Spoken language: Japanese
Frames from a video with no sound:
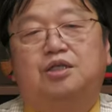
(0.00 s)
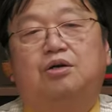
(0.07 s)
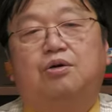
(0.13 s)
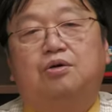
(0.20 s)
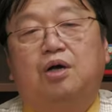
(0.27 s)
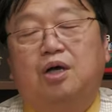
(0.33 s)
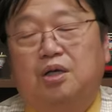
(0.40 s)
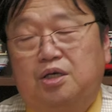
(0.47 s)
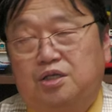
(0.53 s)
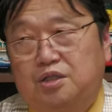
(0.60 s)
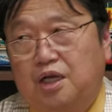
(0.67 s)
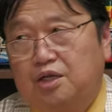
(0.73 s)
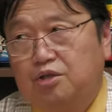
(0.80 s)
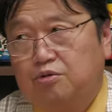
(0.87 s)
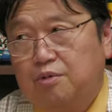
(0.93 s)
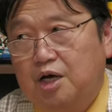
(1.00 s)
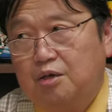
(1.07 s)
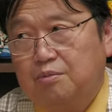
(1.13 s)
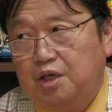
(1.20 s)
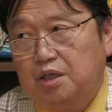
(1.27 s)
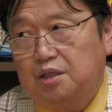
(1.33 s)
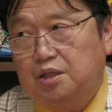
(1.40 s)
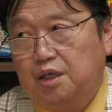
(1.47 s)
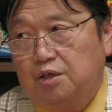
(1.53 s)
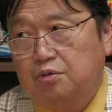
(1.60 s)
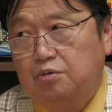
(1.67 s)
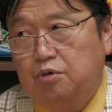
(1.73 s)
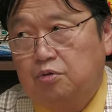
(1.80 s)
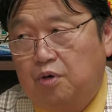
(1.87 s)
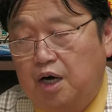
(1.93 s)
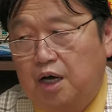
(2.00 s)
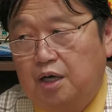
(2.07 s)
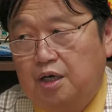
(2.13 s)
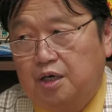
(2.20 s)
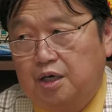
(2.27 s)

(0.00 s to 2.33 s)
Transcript: た「スタンド・バイ・ミー」っていうのは